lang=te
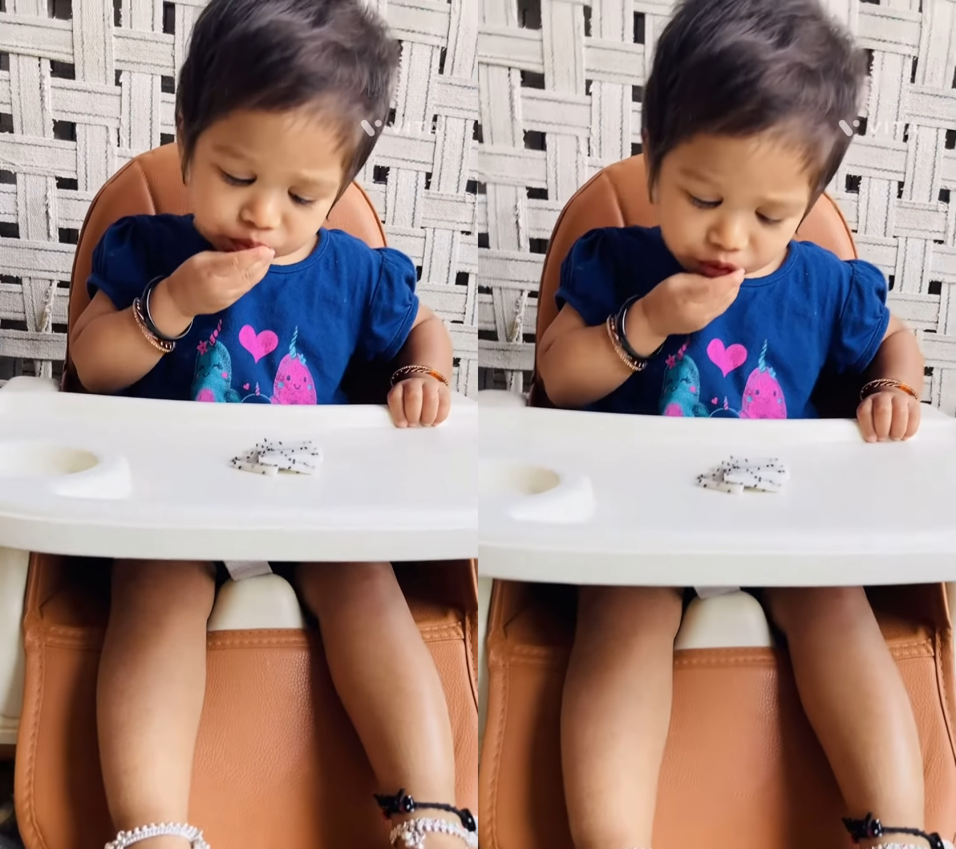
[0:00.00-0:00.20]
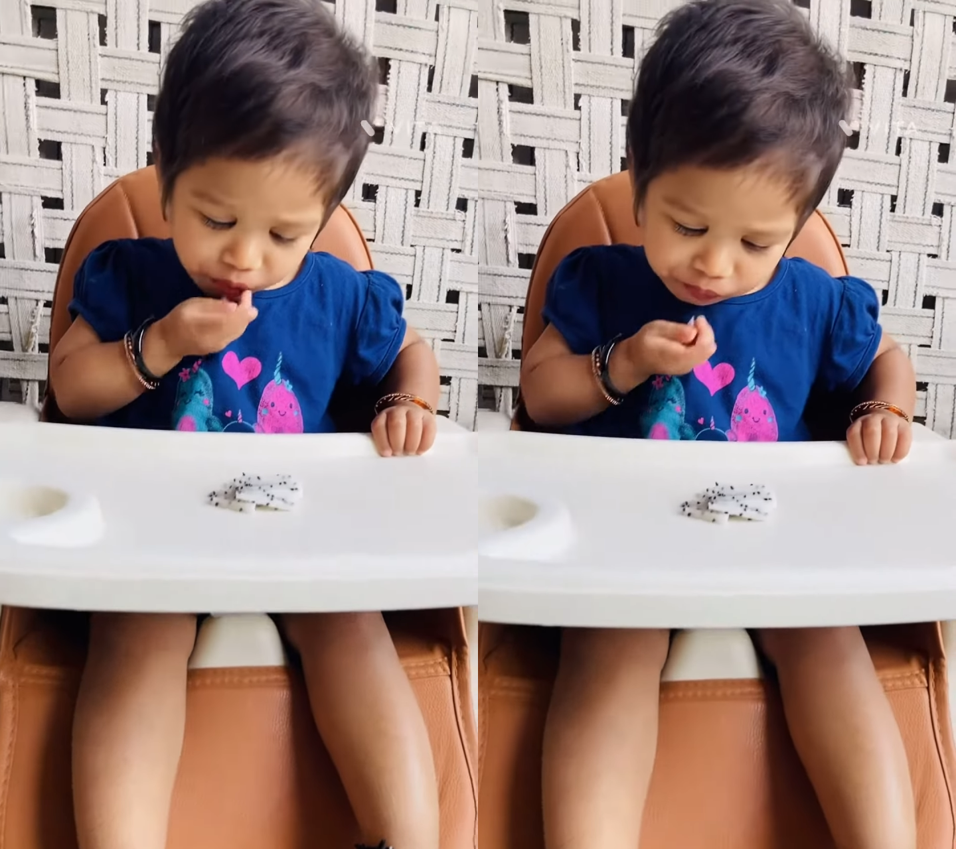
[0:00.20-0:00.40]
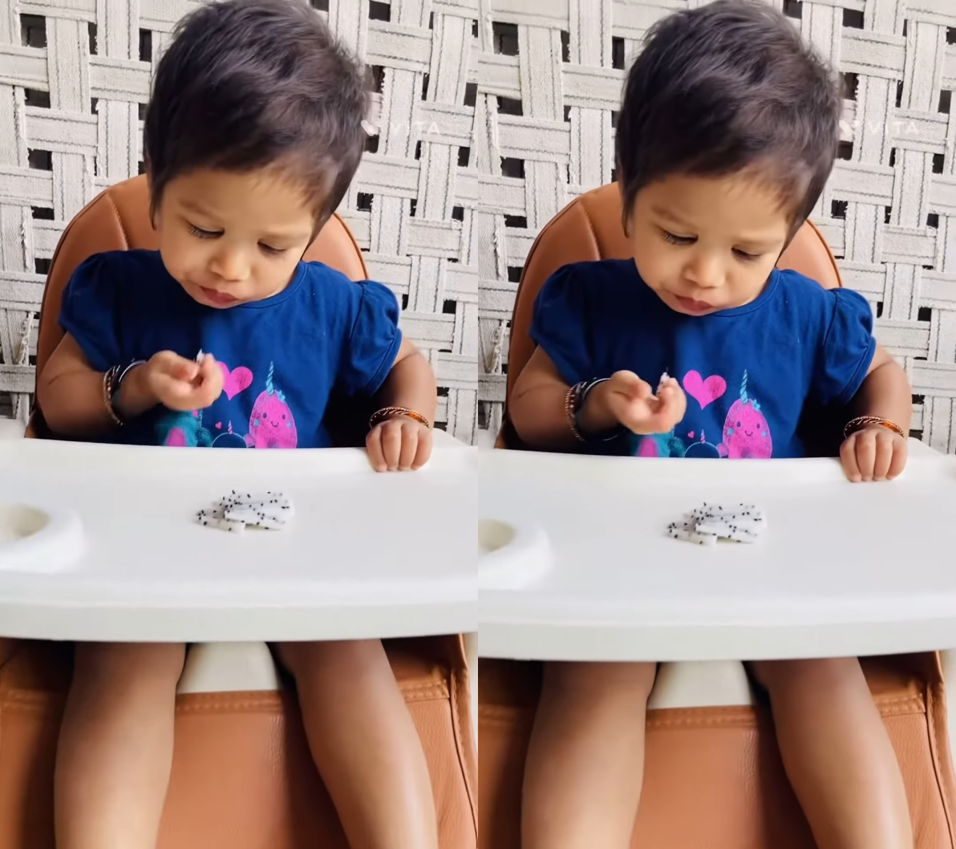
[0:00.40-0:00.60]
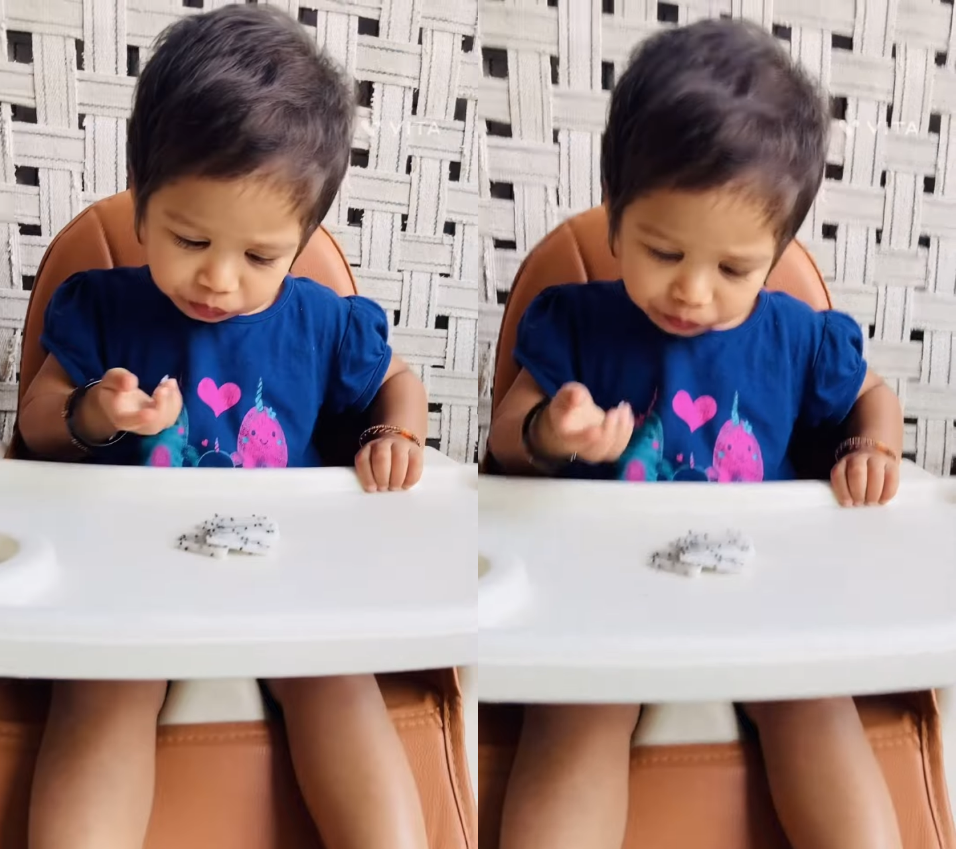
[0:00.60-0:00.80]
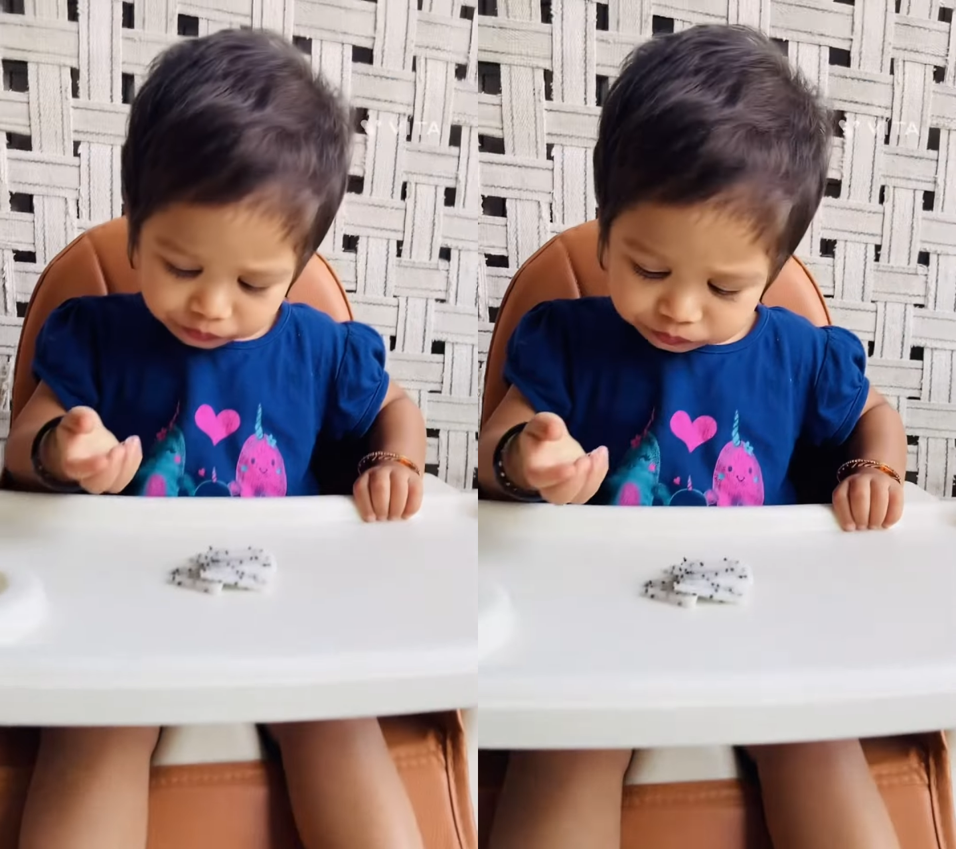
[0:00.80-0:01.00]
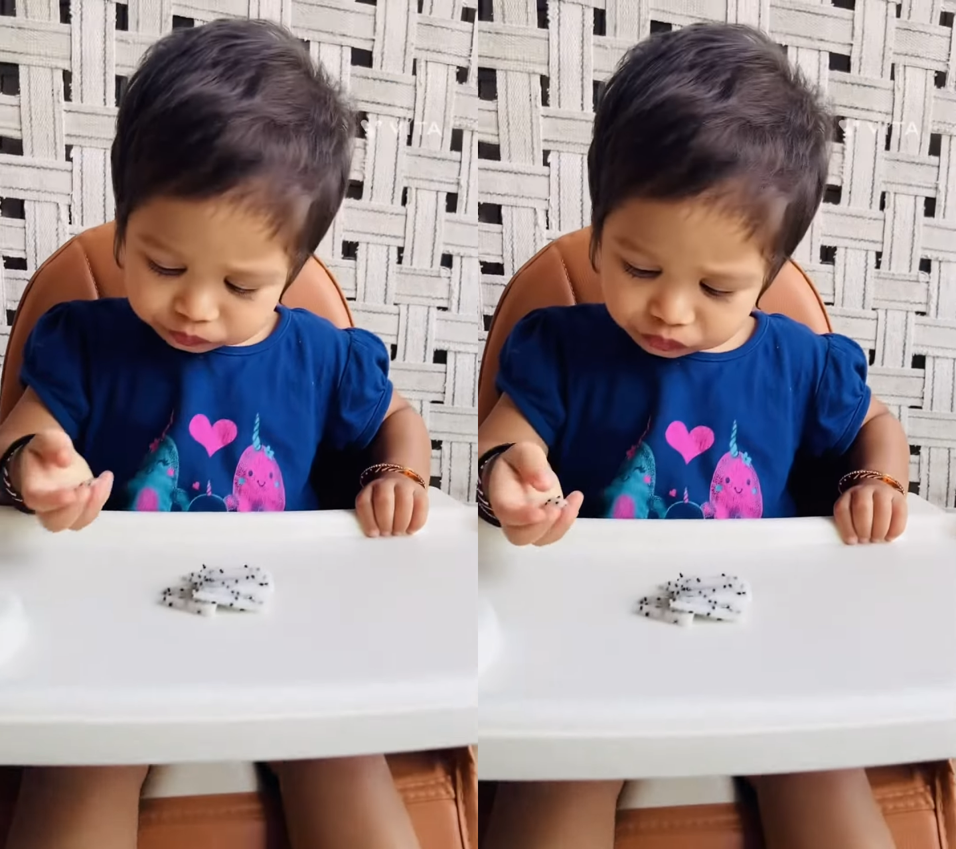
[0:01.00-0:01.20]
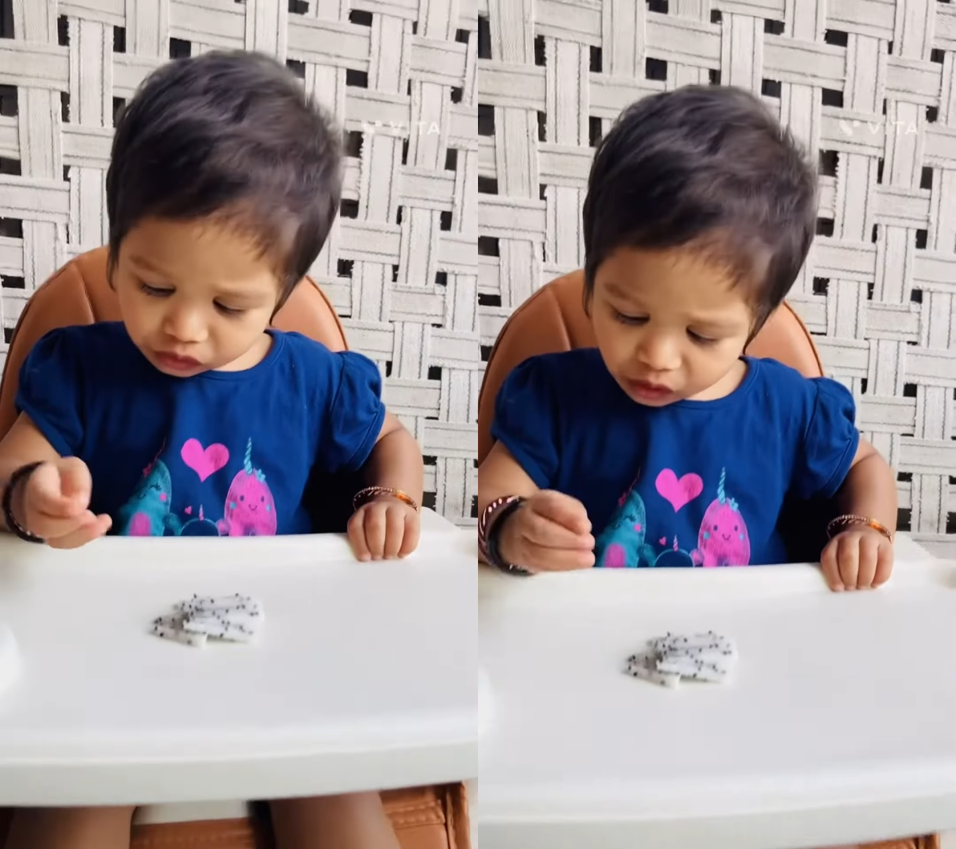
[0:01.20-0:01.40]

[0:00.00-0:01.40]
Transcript: సో చాలా స్లిప్పరీ